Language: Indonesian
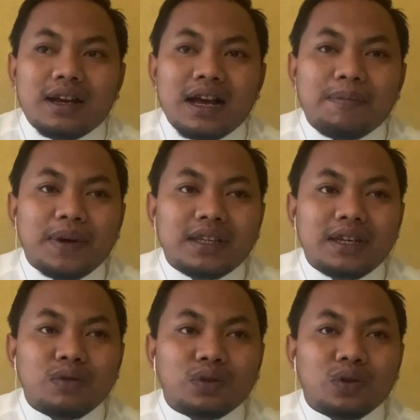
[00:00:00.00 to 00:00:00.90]

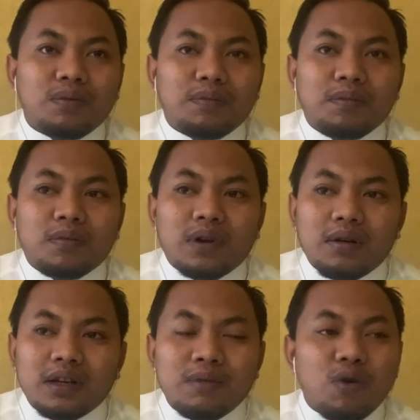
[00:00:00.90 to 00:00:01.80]
kapannya untuk
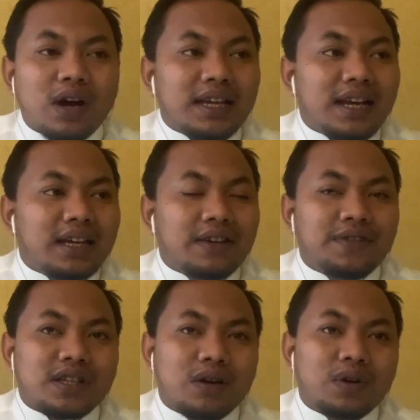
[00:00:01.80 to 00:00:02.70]
dibukanya lagi
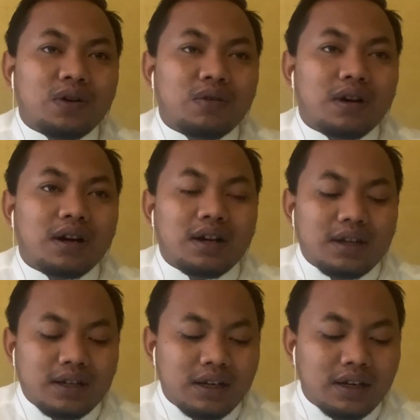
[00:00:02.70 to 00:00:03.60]
visa umroh
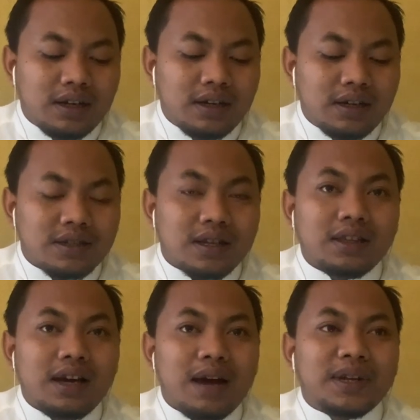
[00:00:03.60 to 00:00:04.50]
Uh, eh, insya
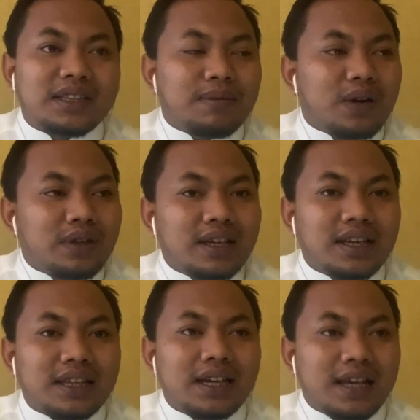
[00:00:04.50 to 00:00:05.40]
Allah update terbarunya
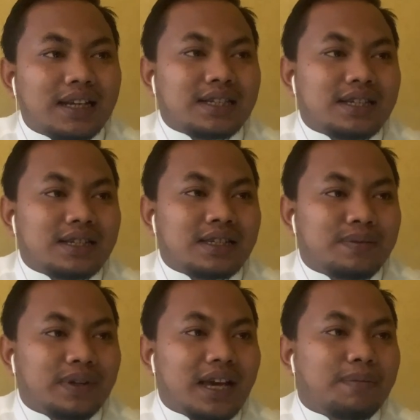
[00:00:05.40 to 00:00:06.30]
kita lihat
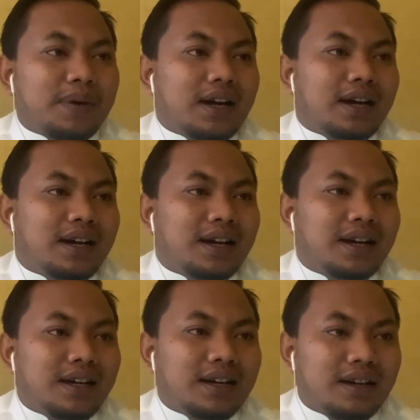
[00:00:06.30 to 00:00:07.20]
seperti apa.
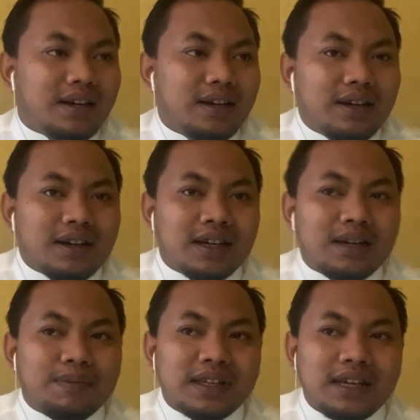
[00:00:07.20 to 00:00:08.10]

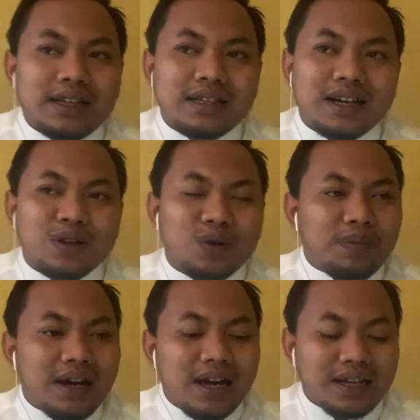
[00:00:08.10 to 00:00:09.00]
Kedepannya jangan
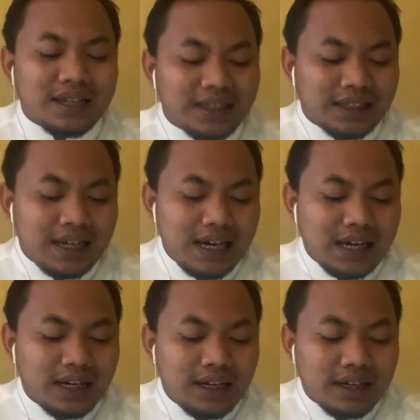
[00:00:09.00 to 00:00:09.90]
lupa kita
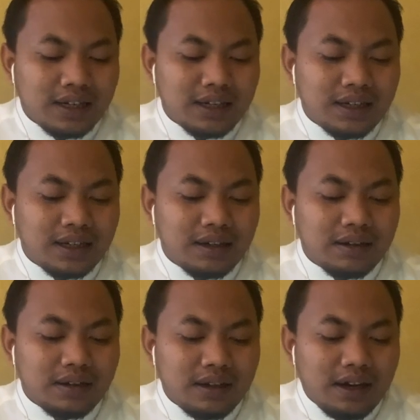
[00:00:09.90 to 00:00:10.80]
eh,
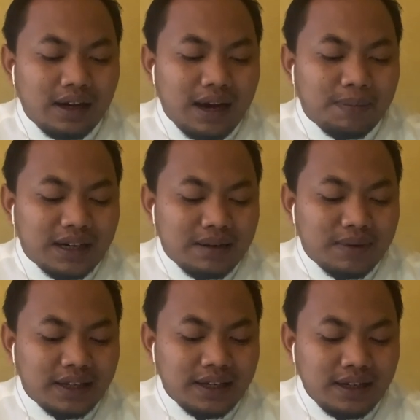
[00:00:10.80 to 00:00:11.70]
apa
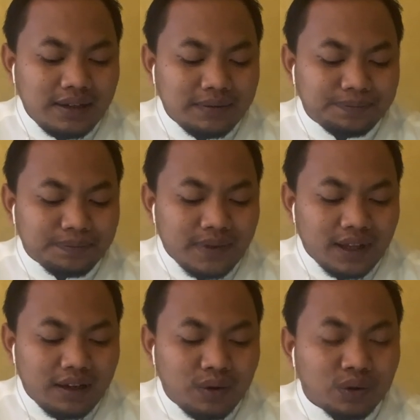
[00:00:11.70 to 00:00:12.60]
namanya
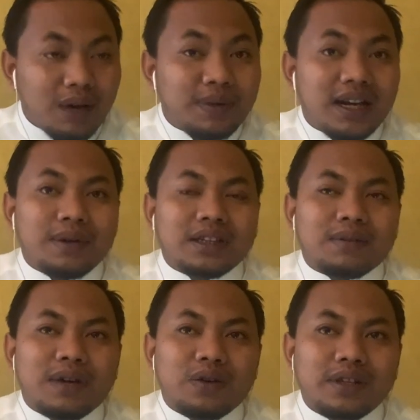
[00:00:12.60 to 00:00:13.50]
untuk update-update
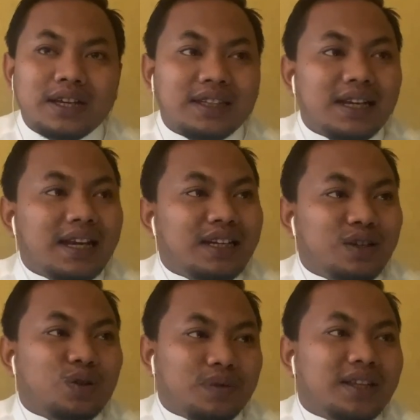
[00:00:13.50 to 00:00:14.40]
terbarunya kita lihat
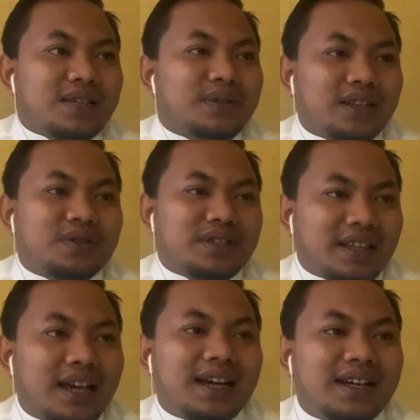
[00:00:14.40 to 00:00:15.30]
di YouTube kita seperti itu saja ya.